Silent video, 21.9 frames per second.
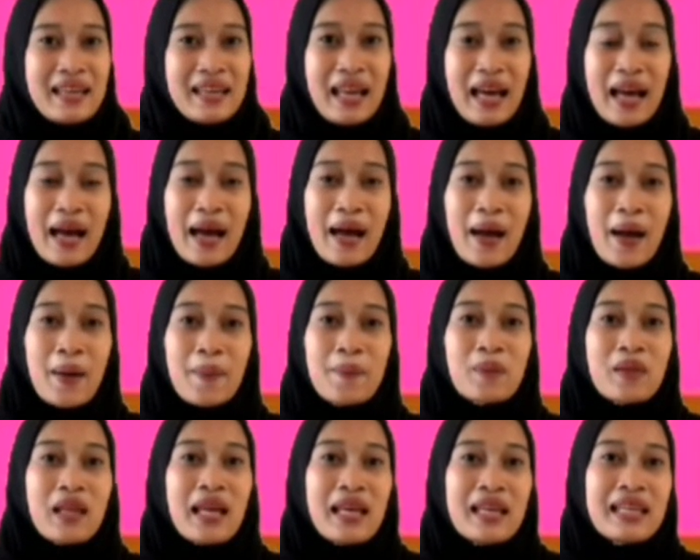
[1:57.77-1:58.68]
Nah,
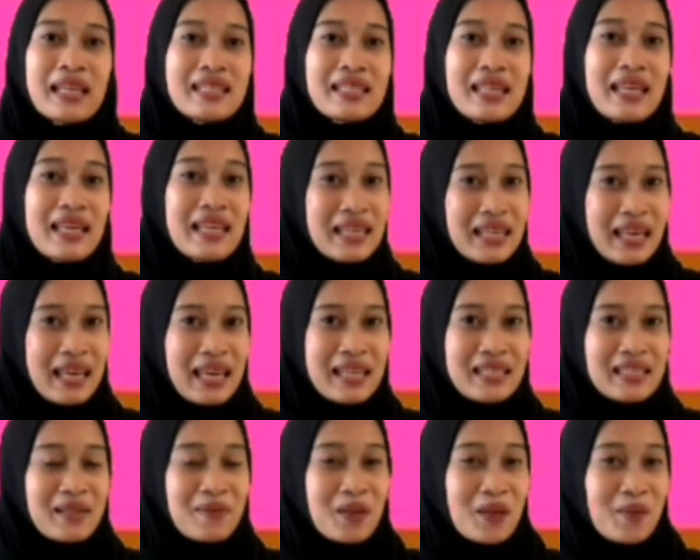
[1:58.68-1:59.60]
di sini
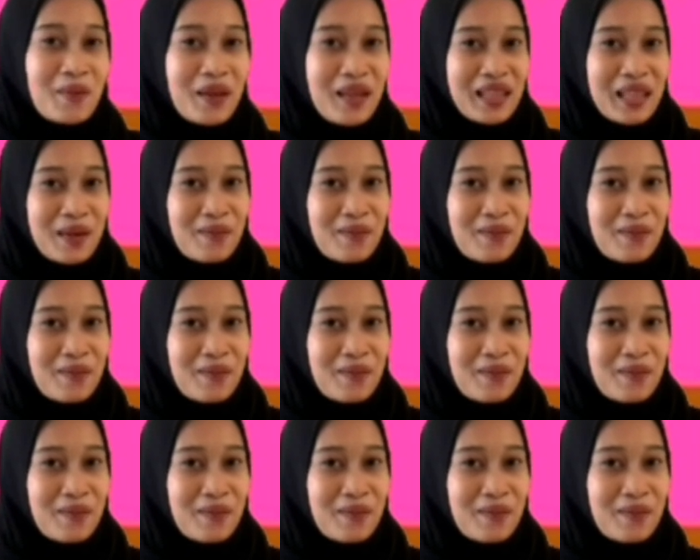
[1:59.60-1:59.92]
sebelum kita